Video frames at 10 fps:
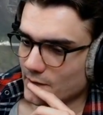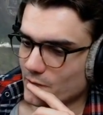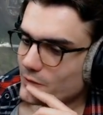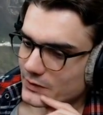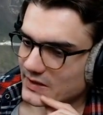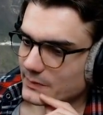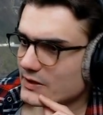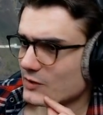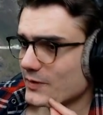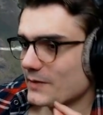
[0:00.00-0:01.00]
Le
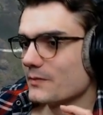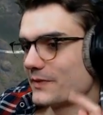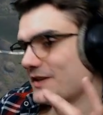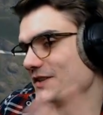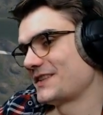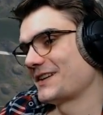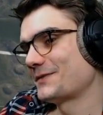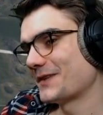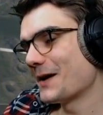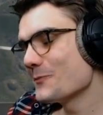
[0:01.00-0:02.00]
colibri, j'en parle même pas. J'essaierai
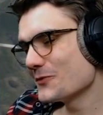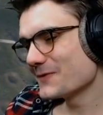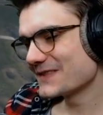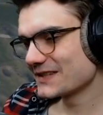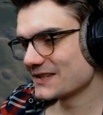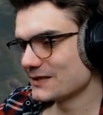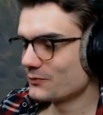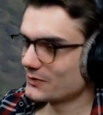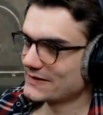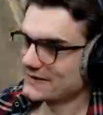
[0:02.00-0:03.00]
de faire un petit kill
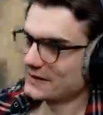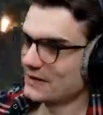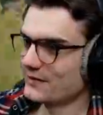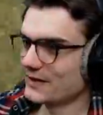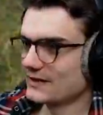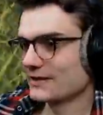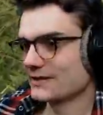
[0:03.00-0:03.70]
pour le style avec.